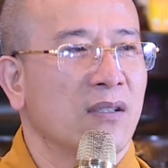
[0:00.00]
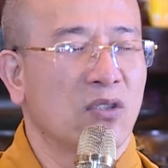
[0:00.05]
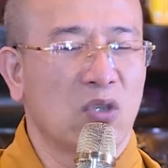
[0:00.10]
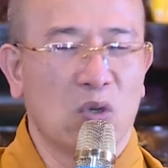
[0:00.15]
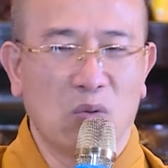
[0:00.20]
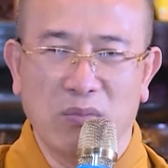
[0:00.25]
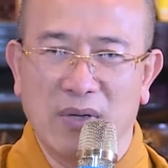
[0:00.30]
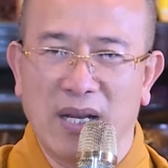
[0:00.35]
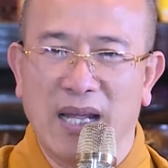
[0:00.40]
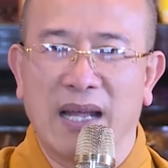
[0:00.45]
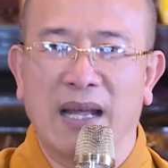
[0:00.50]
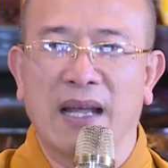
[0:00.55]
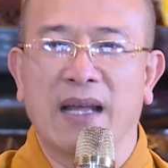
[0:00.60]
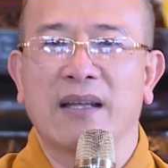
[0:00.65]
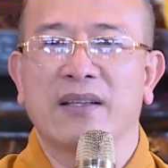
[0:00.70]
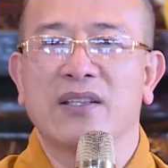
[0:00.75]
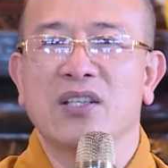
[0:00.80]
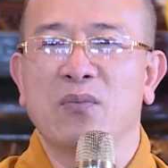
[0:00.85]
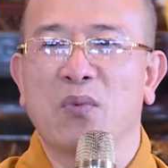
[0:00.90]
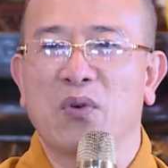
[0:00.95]
đúng là
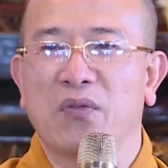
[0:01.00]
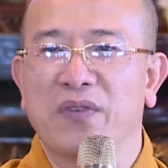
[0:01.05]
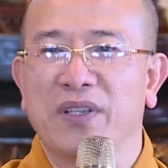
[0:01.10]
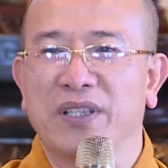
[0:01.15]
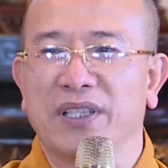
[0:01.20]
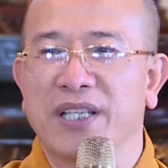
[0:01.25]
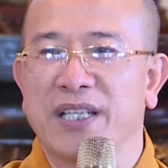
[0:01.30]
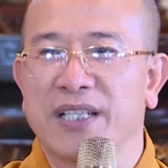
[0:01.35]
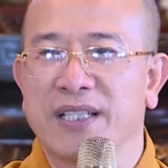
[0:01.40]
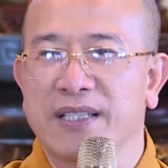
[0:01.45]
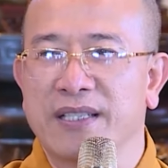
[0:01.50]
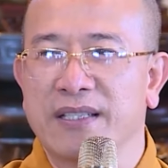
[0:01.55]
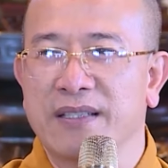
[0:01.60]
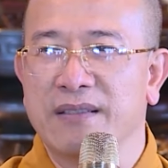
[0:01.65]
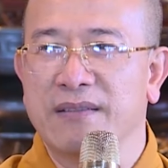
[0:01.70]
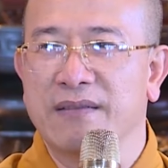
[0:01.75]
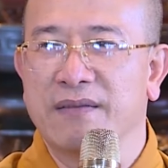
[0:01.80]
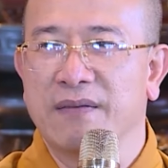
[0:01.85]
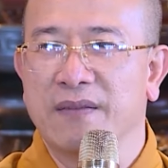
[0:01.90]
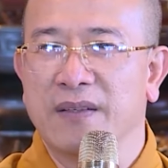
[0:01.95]
như một vị thiền sư